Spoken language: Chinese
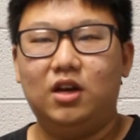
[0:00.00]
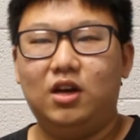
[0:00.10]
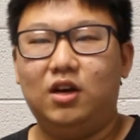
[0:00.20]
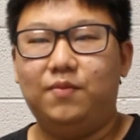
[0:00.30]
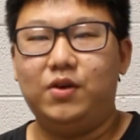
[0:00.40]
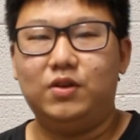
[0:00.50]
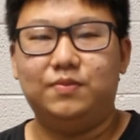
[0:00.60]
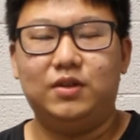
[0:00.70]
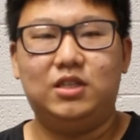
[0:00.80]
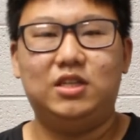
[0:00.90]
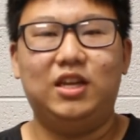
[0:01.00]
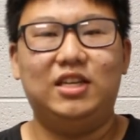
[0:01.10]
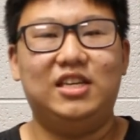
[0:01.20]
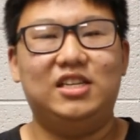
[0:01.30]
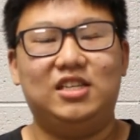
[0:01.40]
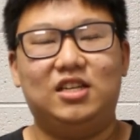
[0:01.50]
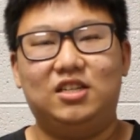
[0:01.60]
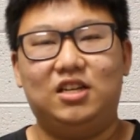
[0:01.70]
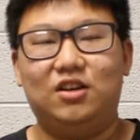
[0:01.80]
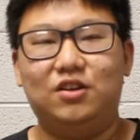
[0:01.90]
呃没有什么欺凌现
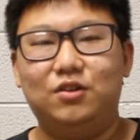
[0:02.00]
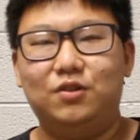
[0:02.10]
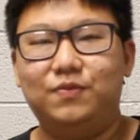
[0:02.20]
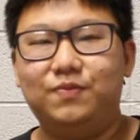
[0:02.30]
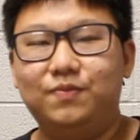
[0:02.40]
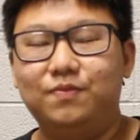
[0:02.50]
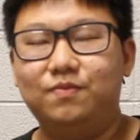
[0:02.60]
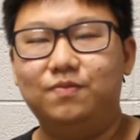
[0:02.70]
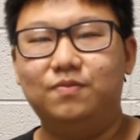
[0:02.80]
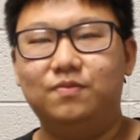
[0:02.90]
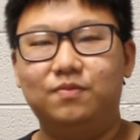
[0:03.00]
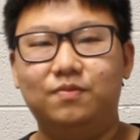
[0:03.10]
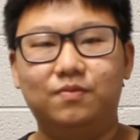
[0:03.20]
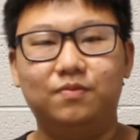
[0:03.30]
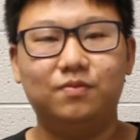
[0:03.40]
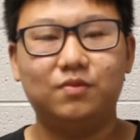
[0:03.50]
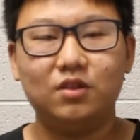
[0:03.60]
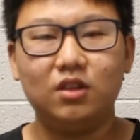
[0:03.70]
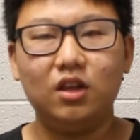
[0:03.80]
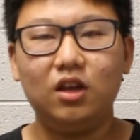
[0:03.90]
象。然后。嗯，
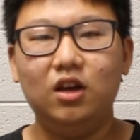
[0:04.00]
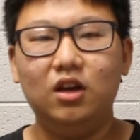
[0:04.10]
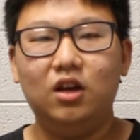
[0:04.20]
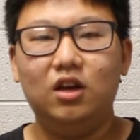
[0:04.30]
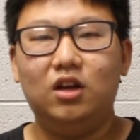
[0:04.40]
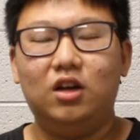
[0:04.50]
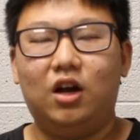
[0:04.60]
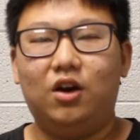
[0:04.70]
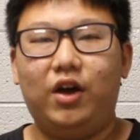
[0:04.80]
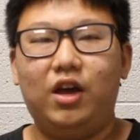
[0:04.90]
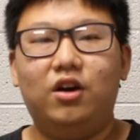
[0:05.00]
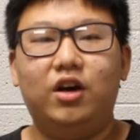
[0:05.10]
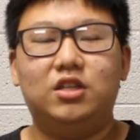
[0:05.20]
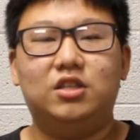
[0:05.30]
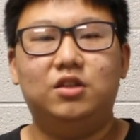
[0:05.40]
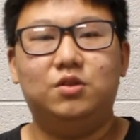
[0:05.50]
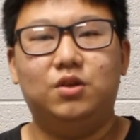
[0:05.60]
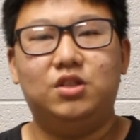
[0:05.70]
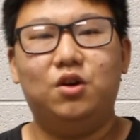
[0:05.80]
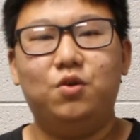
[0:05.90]
然后 ALA 是一所
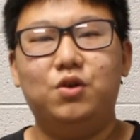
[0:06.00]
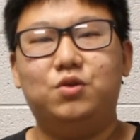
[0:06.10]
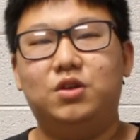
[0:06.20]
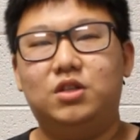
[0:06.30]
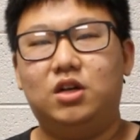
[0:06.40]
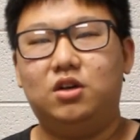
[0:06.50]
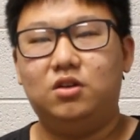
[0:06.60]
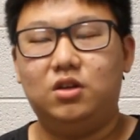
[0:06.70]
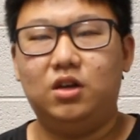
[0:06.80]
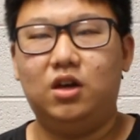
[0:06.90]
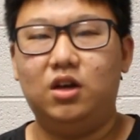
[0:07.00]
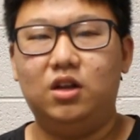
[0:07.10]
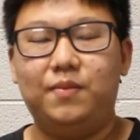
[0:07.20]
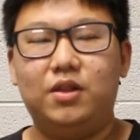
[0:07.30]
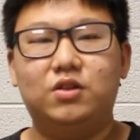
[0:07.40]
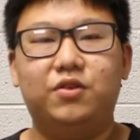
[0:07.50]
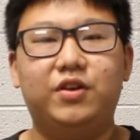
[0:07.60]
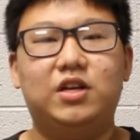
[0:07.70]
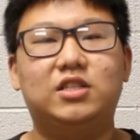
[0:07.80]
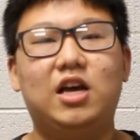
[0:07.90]
教会学校，呃，里面都是非
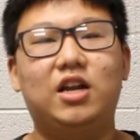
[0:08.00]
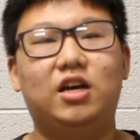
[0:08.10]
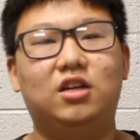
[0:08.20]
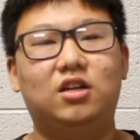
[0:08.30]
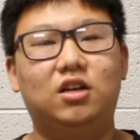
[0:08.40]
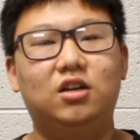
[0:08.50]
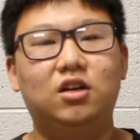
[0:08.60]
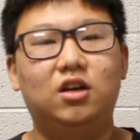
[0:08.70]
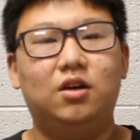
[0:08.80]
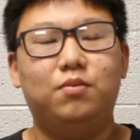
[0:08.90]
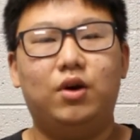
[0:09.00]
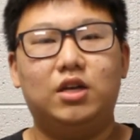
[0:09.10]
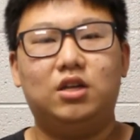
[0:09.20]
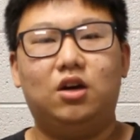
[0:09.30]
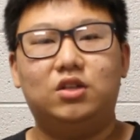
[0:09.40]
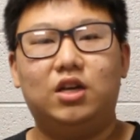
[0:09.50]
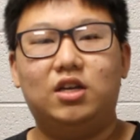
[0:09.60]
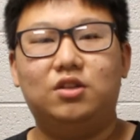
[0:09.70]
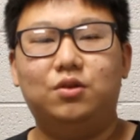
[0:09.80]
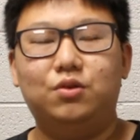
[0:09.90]
常善良的人，不管是老师还
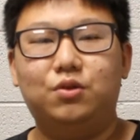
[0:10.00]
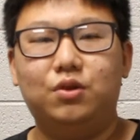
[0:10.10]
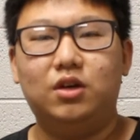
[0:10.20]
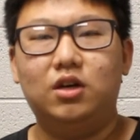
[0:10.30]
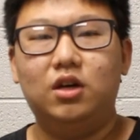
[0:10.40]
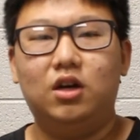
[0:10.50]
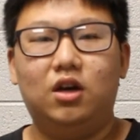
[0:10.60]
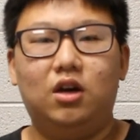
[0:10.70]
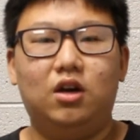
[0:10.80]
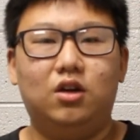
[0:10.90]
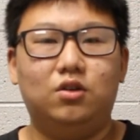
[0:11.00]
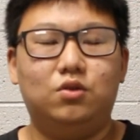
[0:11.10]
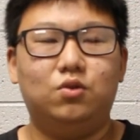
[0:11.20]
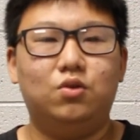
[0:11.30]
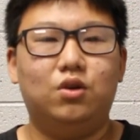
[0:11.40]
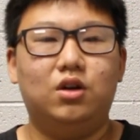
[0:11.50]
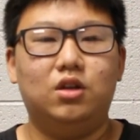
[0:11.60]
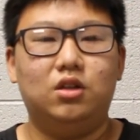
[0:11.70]
是同学，嗯，如果